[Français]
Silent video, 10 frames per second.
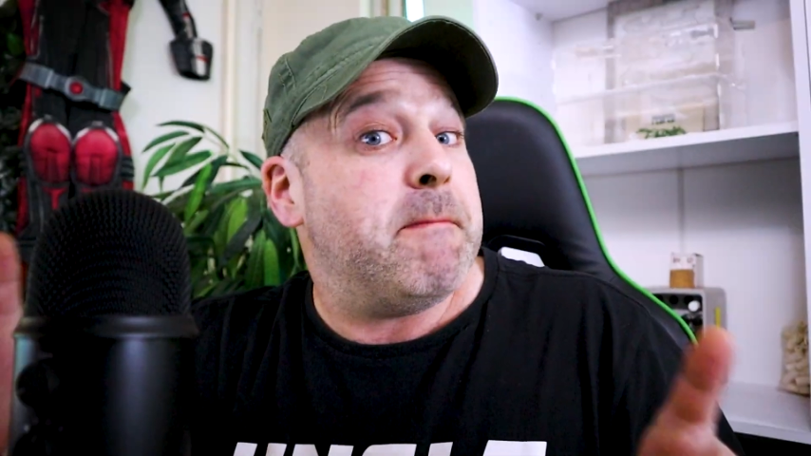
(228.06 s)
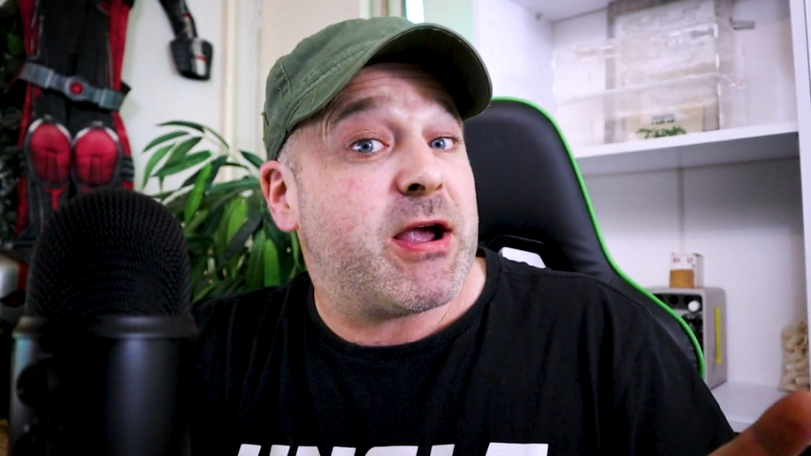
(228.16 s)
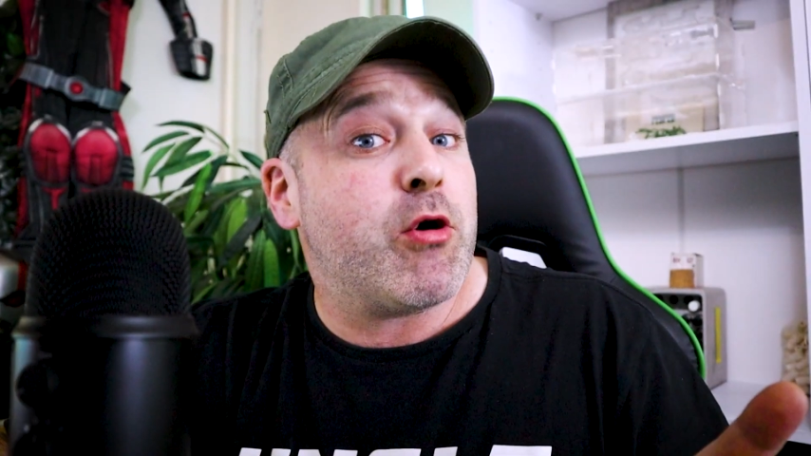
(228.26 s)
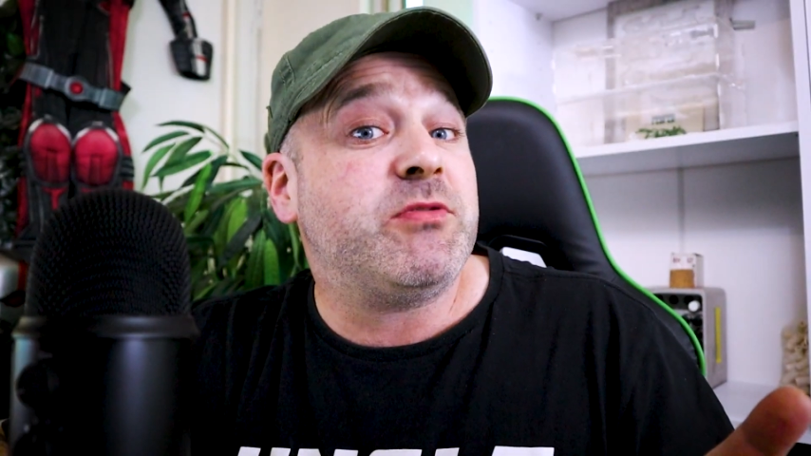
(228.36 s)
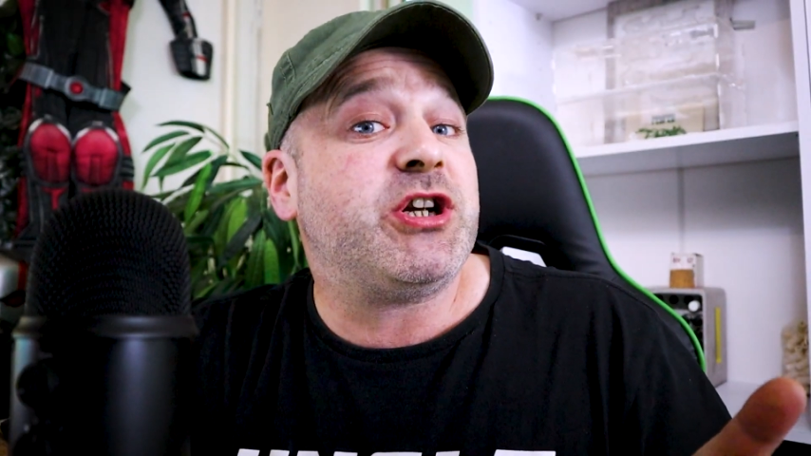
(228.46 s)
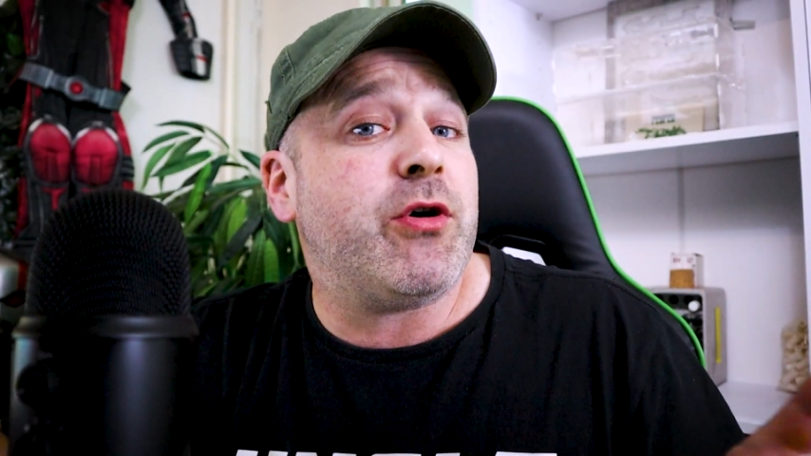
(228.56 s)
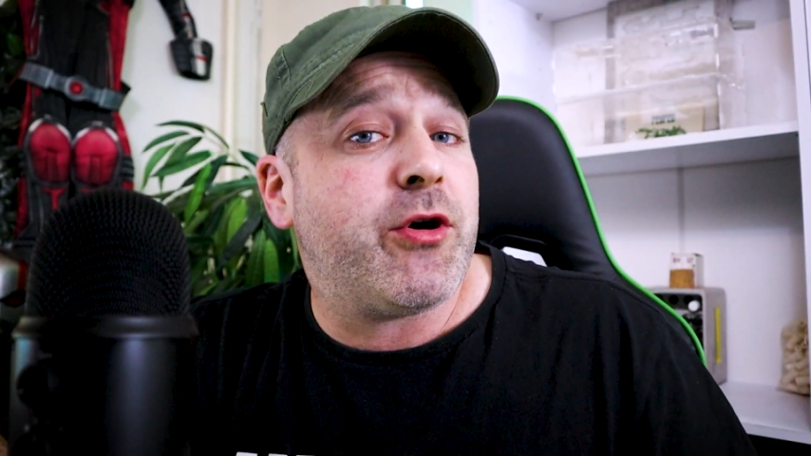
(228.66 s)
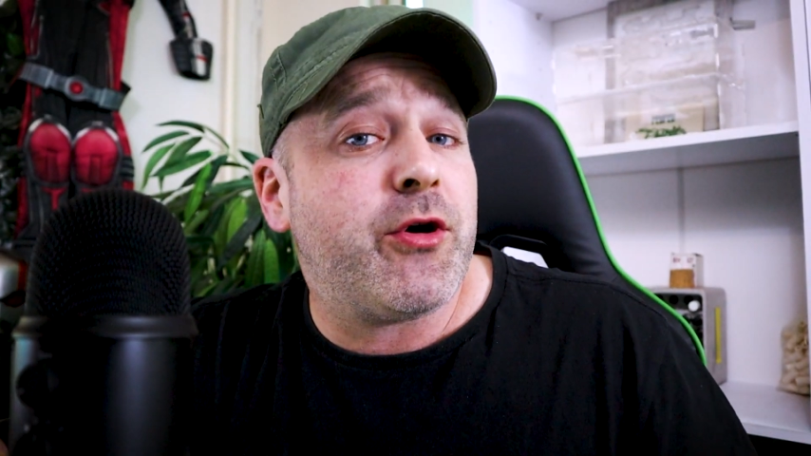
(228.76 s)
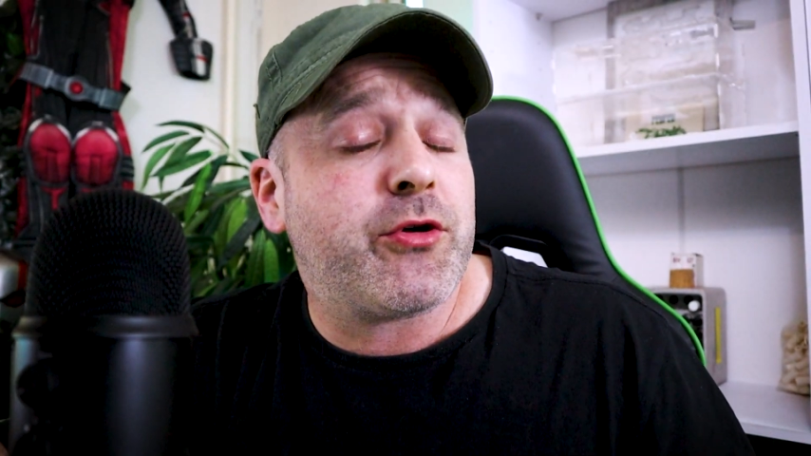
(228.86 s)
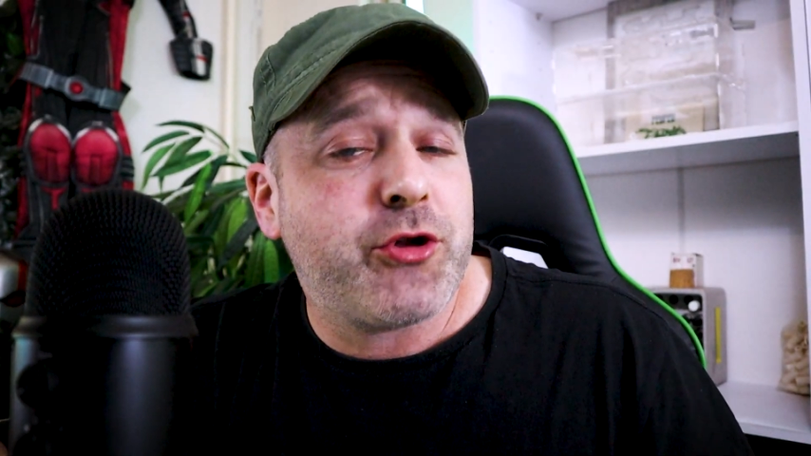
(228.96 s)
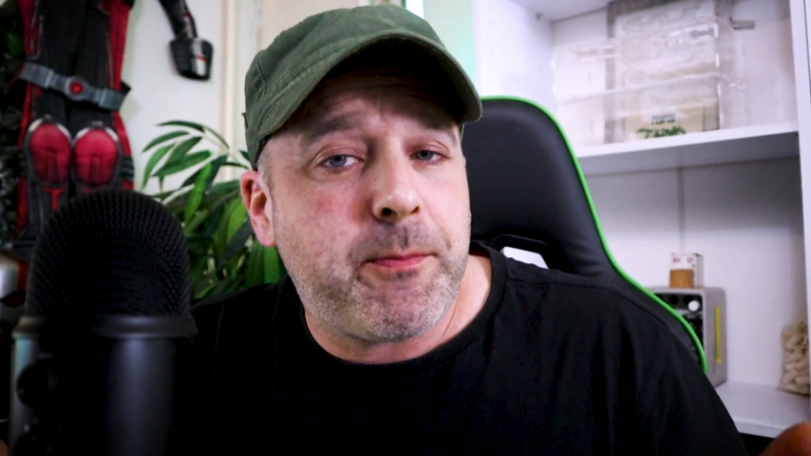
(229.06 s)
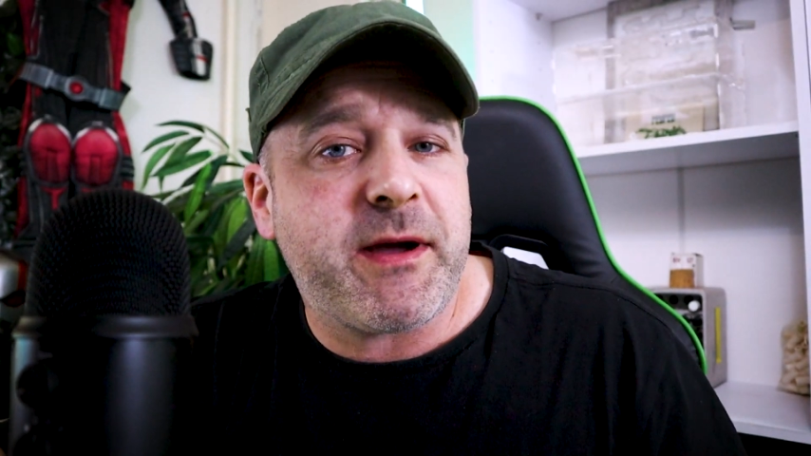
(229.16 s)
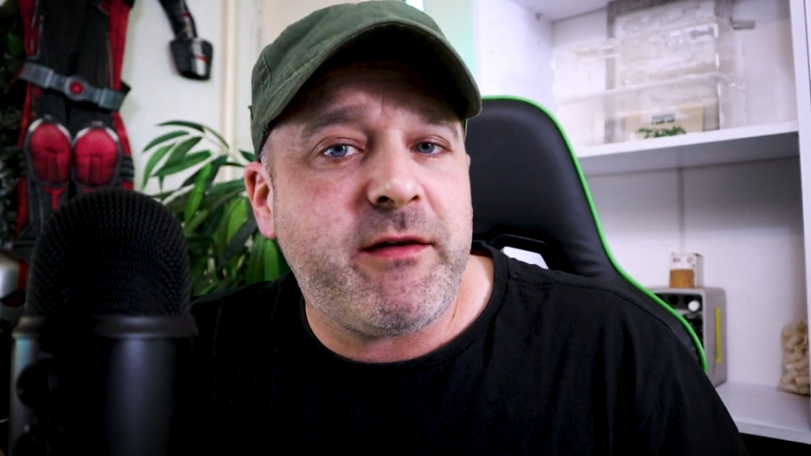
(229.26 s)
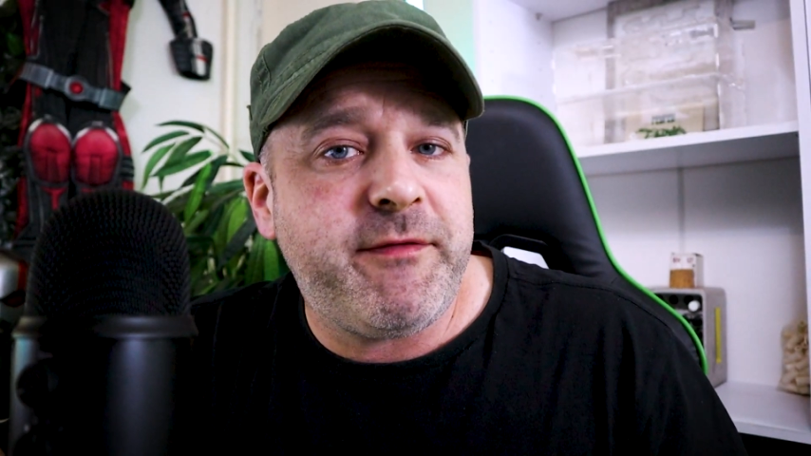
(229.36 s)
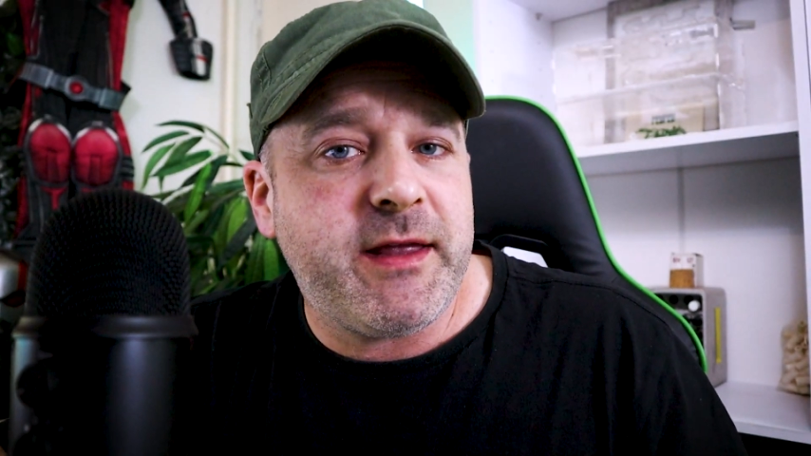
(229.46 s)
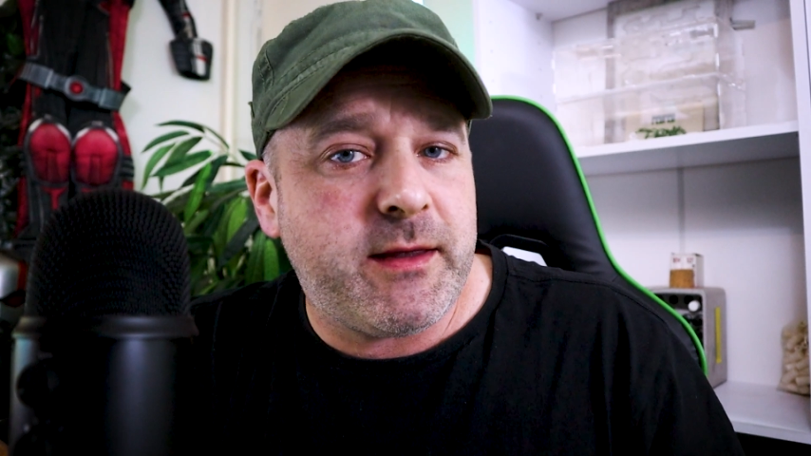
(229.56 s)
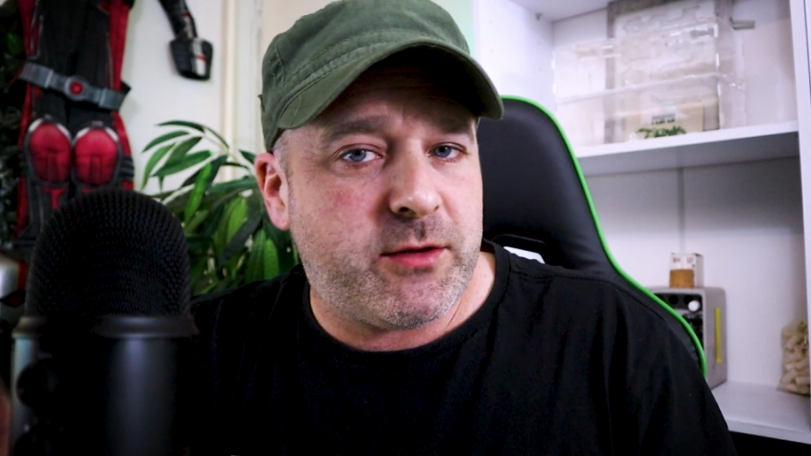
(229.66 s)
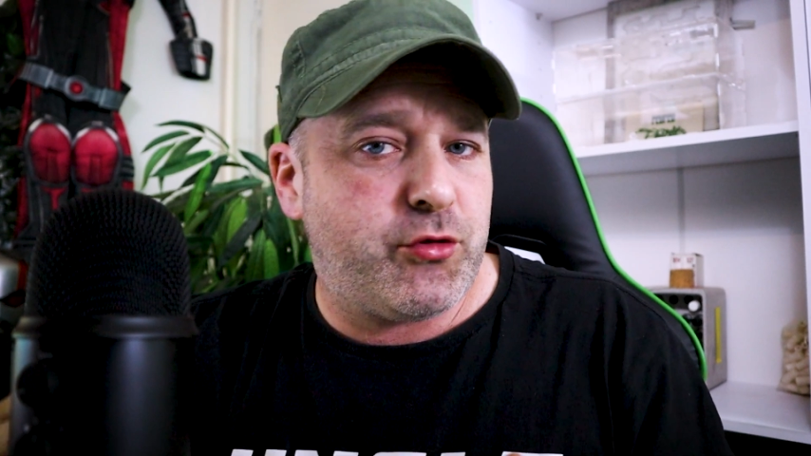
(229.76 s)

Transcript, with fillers: Mais comme j'ai horreur de prélever